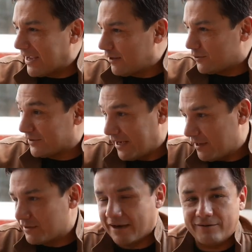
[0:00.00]
hizo
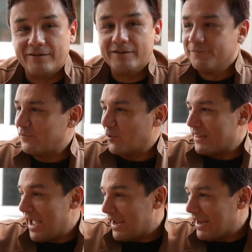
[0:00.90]
Teresa, ¿no? No me
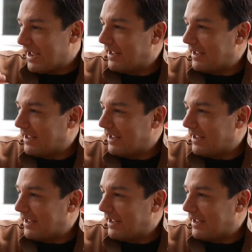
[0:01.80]
da la